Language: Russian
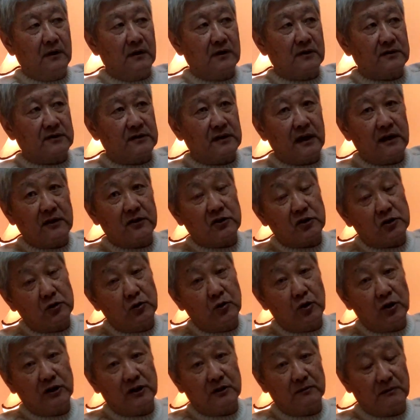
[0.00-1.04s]
Сайт с
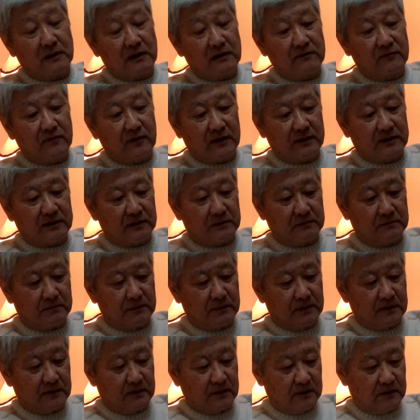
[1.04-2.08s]
широким охватом
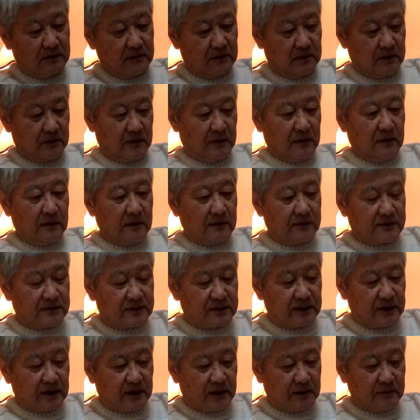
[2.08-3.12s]

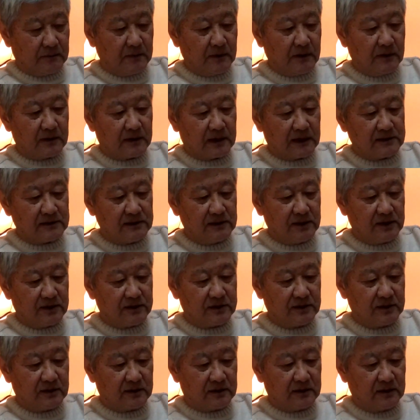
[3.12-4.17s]
цен
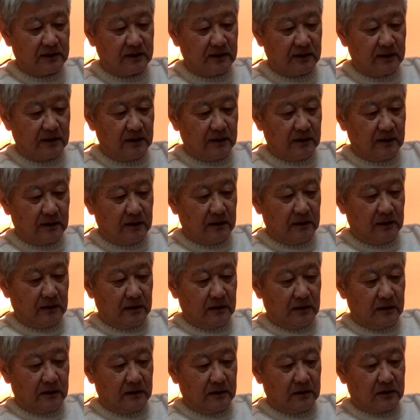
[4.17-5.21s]
различных,
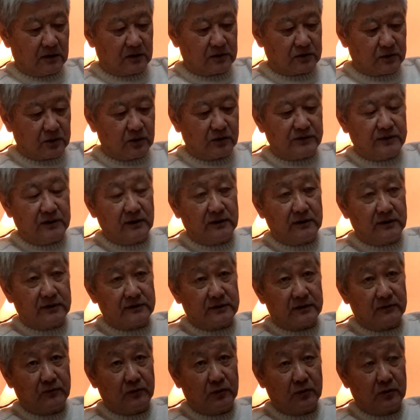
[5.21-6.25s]
что делает
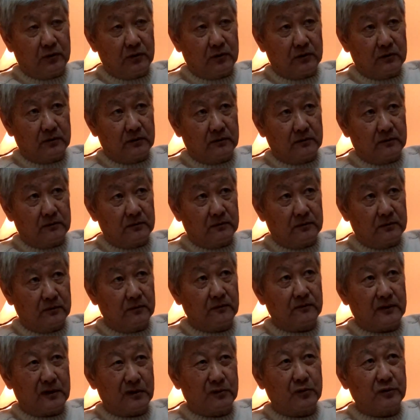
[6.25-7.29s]
его ну,
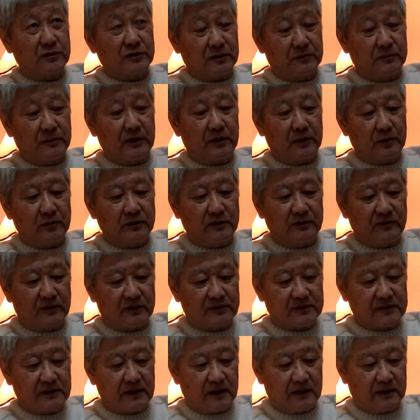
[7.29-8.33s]
в какой-то мере
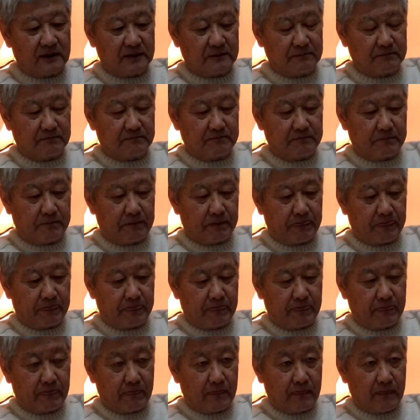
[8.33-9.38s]
универсальным.
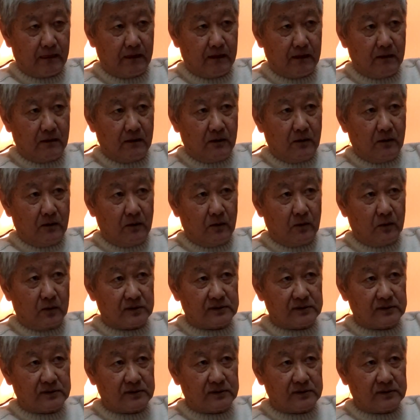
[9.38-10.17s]
У